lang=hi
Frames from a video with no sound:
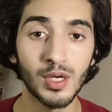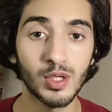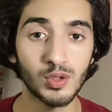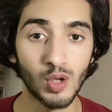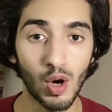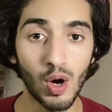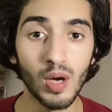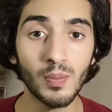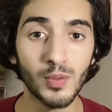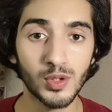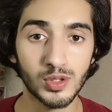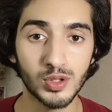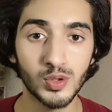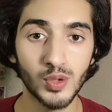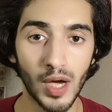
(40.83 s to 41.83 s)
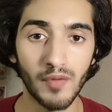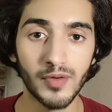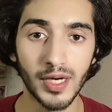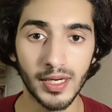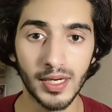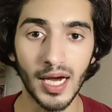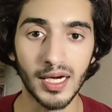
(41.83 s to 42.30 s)
तो ऑलमोस्ट यू हैव
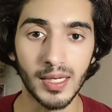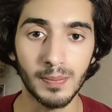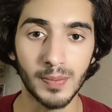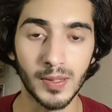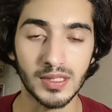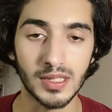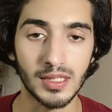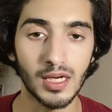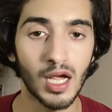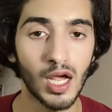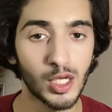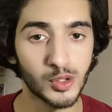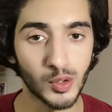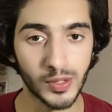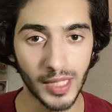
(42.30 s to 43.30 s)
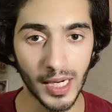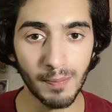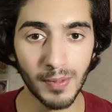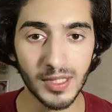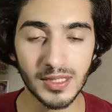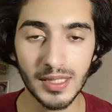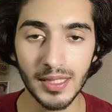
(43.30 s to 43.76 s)
डन नाइन्टी परसेंट जो टेन
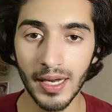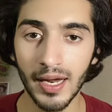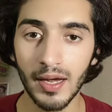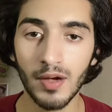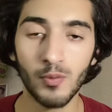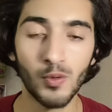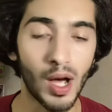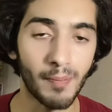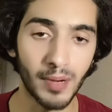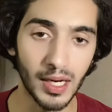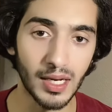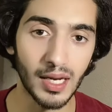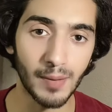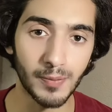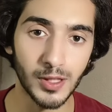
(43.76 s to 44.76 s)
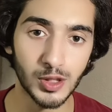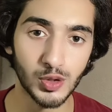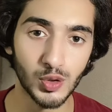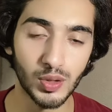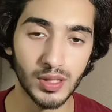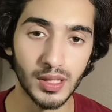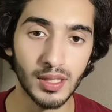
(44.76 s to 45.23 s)
परसेंट है वो आप अल्लाह पर
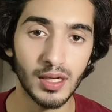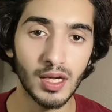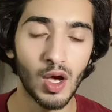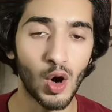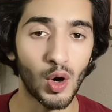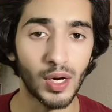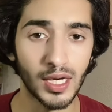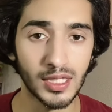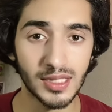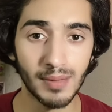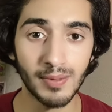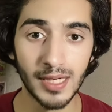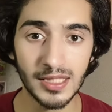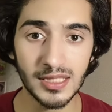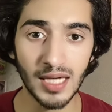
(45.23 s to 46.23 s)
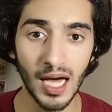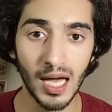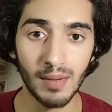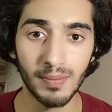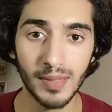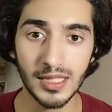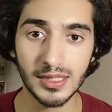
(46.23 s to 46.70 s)
जोड़ दें और एग्जामिनेशन हाल
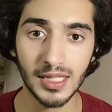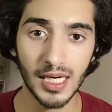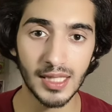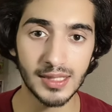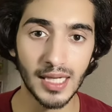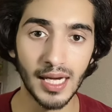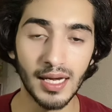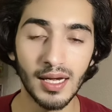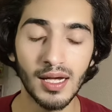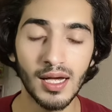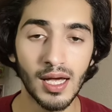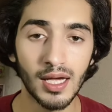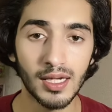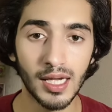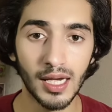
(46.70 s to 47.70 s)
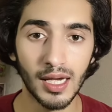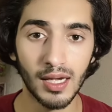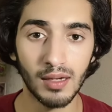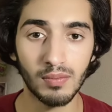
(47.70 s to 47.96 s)
में इस तरह जाए कि